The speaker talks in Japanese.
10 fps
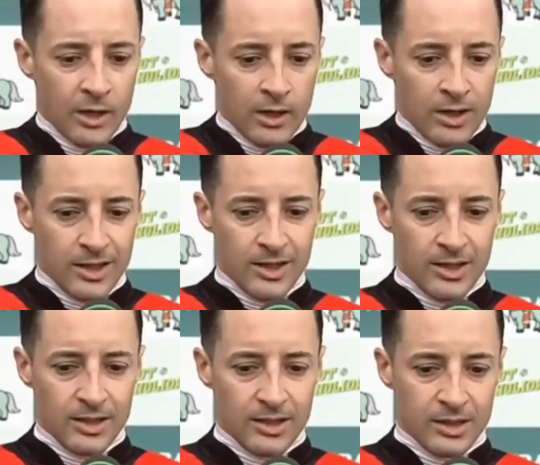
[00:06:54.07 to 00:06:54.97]

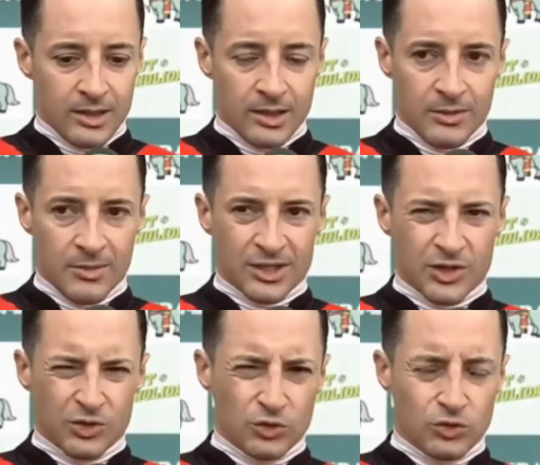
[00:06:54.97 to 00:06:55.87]
えーまあ、
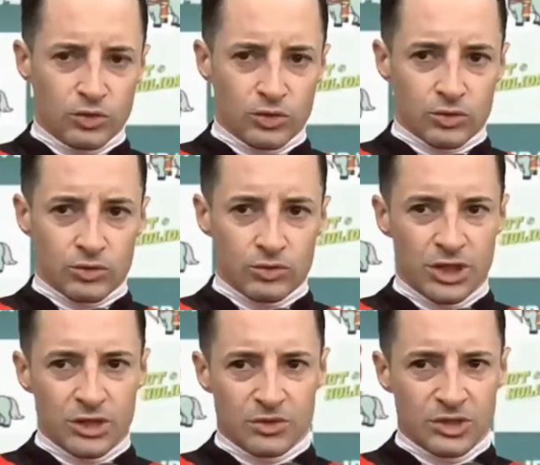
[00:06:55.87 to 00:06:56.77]
ちょっと後
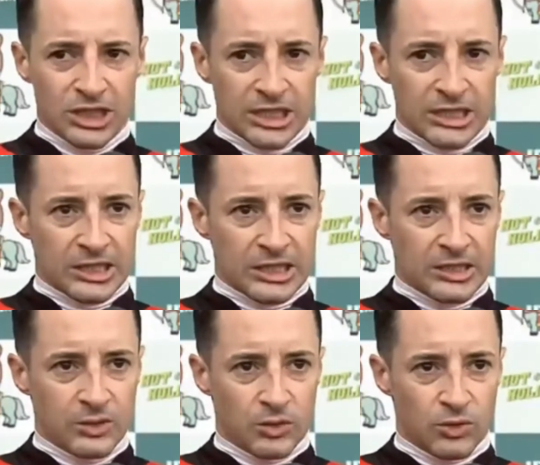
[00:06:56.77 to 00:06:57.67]
ろになったけ
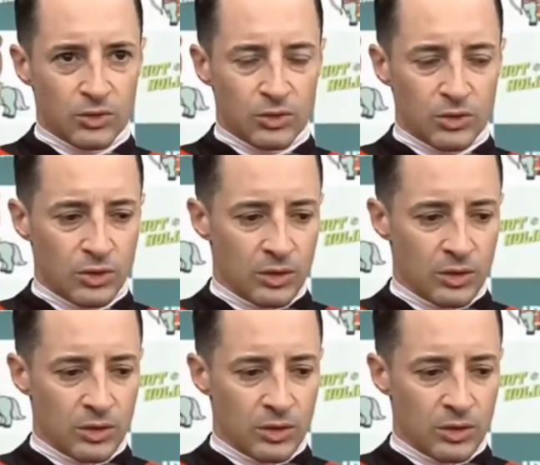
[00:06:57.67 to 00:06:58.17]
ど、